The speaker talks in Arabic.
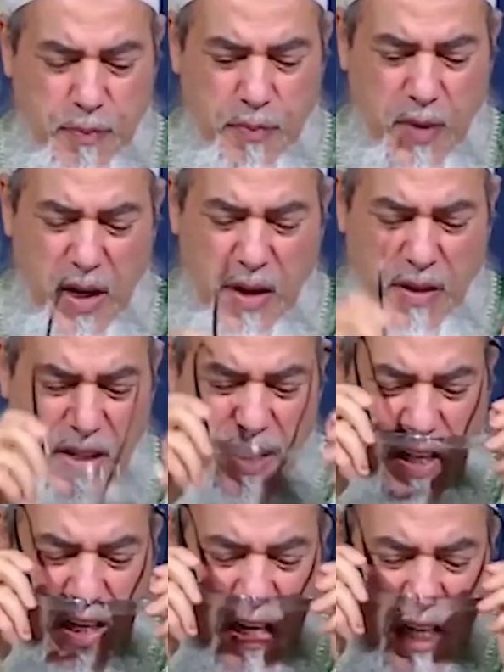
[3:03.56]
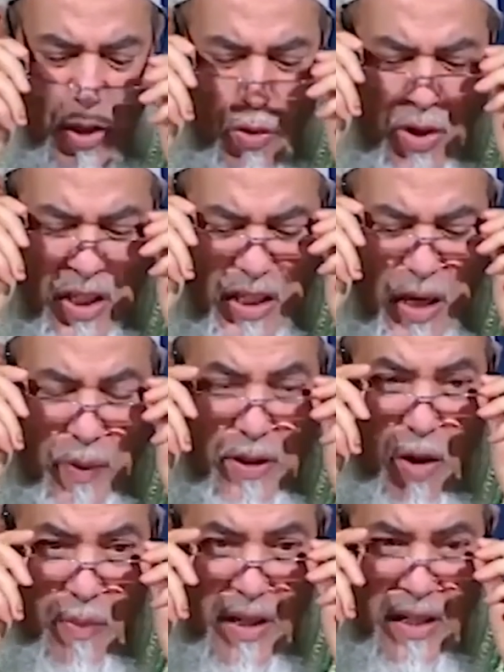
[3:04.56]
إذا يجوز
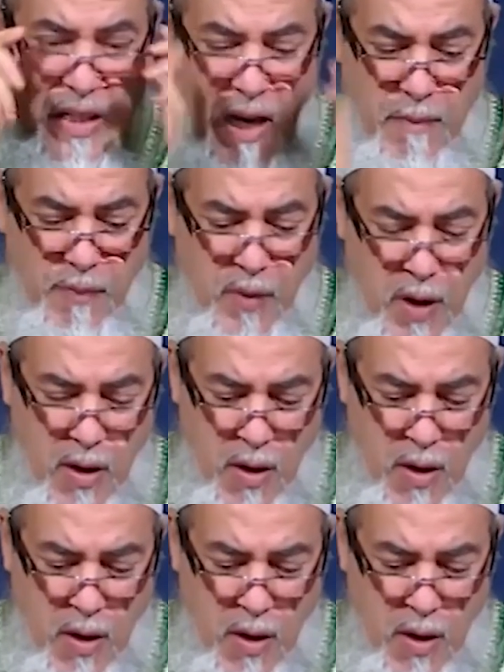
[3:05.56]
التبرع بالدم